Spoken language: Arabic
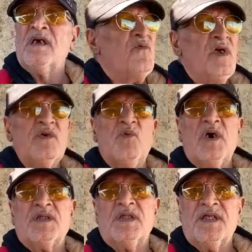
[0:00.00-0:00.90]
في اي
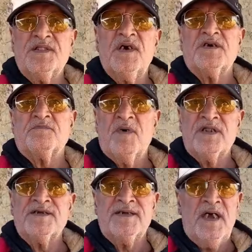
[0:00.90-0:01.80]
وقت ل 12
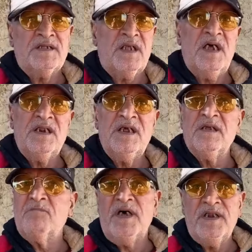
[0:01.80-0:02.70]
ماضي ساعه نتاع
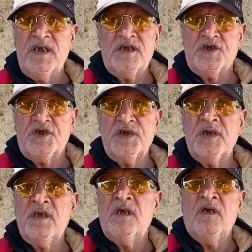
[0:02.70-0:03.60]
الليل معناه يجي